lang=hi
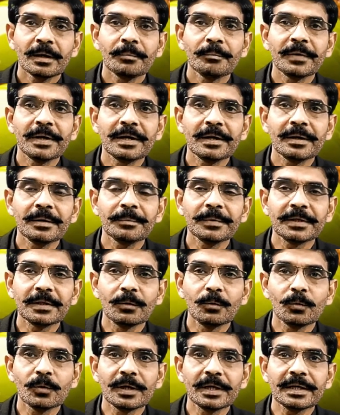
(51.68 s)
मैं
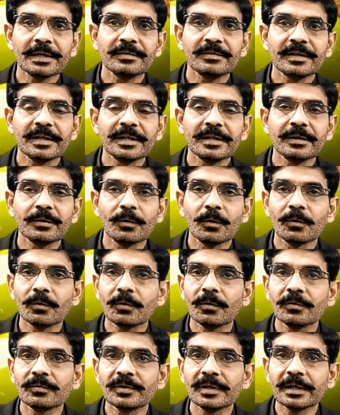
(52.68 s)
बताऊंगा कि इसके लिए कौन
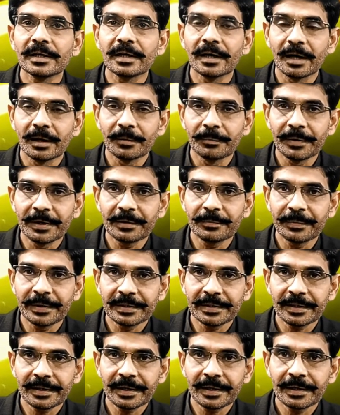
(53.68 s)
कौन सा क्लाइमेट
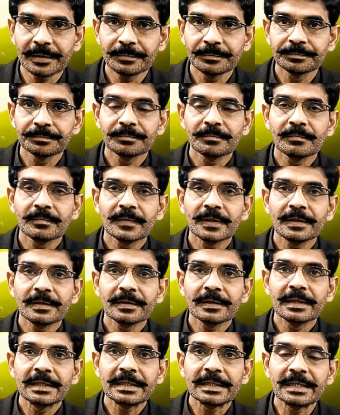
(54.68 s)
बेहतर है
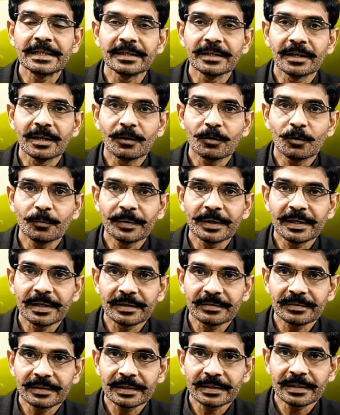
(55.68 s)
किन इलाकों में लग
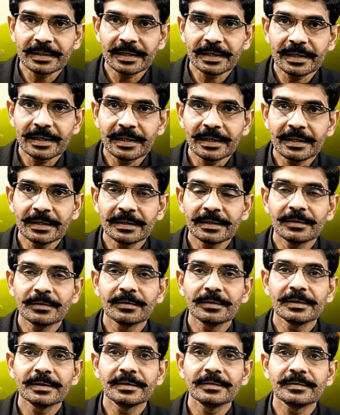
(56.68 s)
सकता है
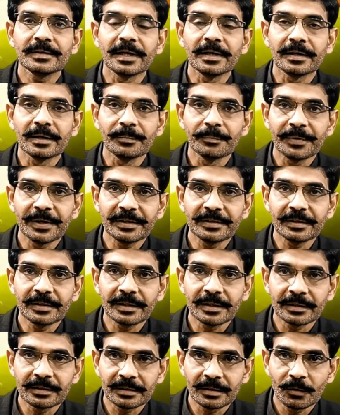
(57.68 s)
इसका टेम्परेचर
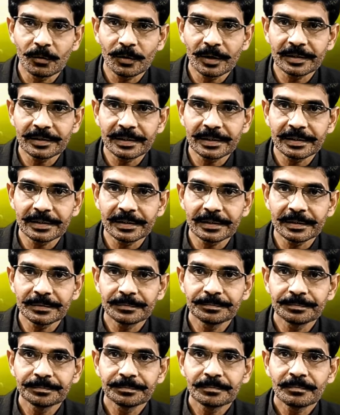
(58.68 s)
कितना होना चाहिए
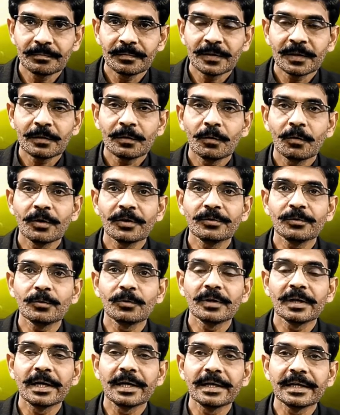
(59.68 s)
और इसको
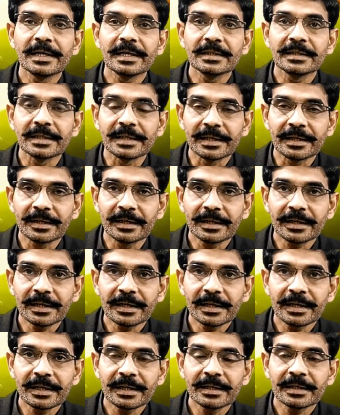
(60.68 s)
लगाने का तरीका
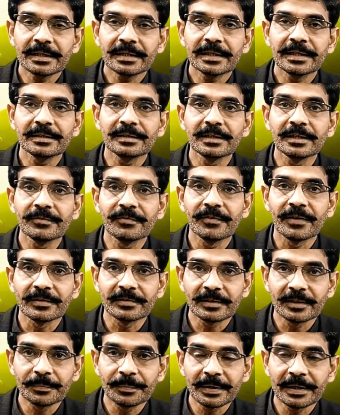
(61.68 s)
क्या है कितने
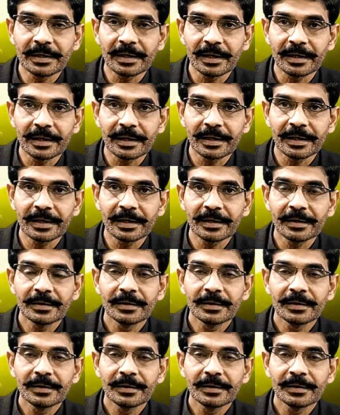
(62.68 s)
फासले पे लगाना है